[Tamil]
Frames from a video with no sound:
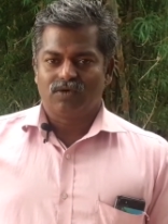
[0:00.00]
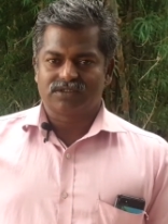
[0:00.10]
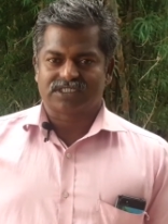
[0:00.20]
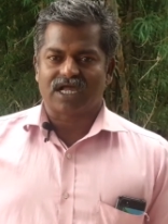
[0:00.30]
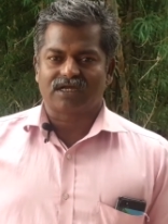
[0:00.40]
ஒரு
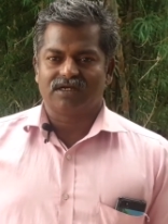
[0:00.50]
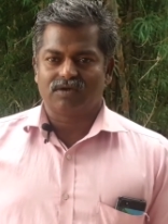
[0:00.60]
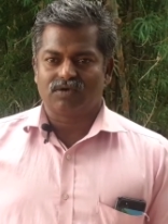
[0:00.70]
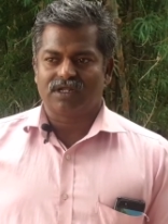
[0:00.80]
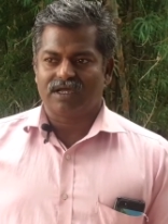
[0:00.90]
சாக்கில்
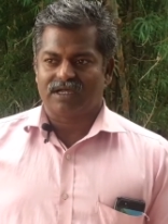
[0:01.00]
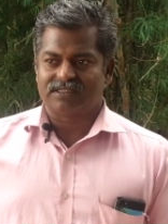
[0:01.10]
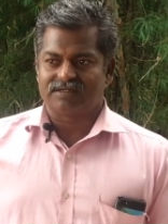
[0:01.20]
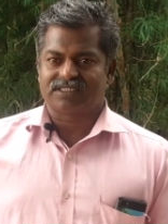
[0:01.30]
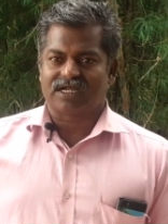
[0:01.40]
கூட
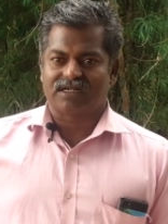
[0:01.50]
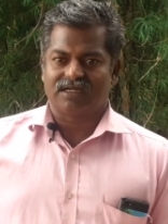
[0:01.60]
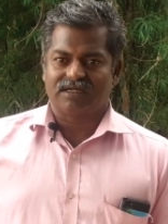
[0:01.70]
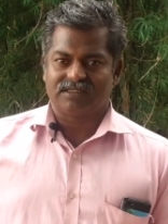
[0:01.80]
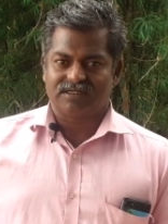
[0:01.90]
அந்த சாண
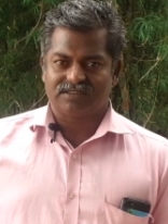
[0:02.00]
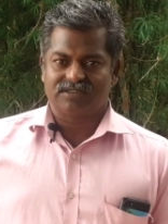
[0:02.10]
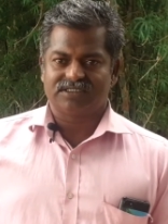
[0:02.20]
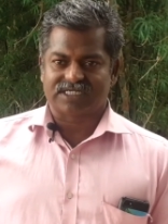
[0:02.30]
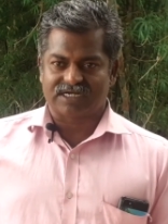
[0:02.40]
அந்த
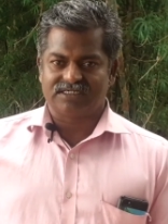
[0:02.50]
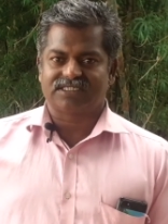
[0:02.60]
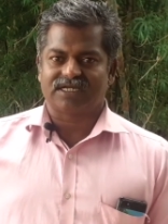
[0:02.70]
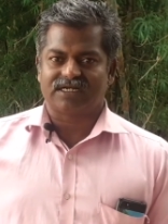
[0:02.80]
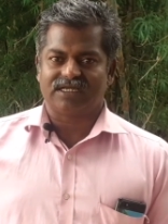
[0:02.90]
அதாவது சணல்
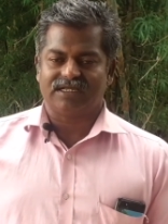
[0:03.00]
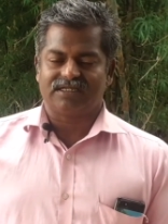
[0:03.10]
சாக்கில்